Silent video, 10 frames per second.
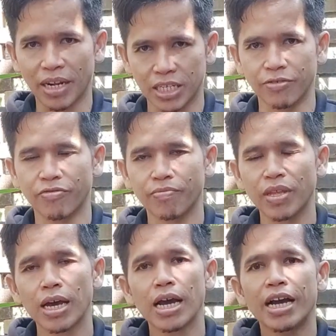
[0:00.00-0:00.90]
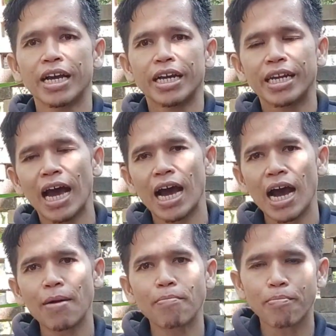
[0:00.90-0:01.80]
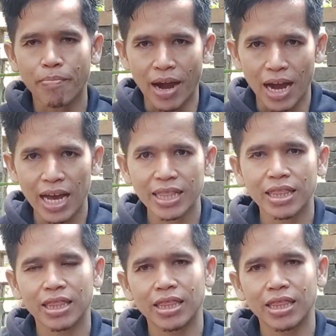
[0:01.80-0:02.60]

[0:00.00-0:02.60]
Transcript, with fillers: pasif. Nah, empat